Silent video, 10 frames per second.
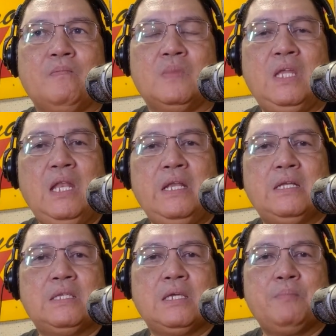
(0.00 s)
Dili na
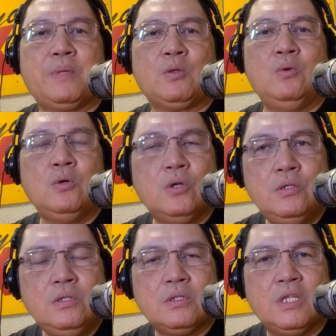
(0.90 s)
siya
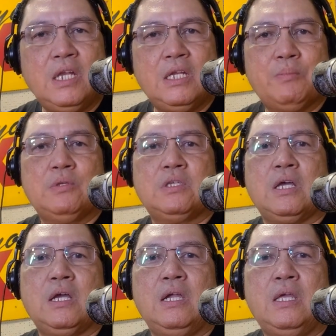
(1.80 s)
patulogon, dili na pod
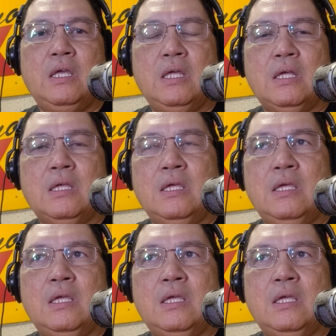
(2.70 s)
siya i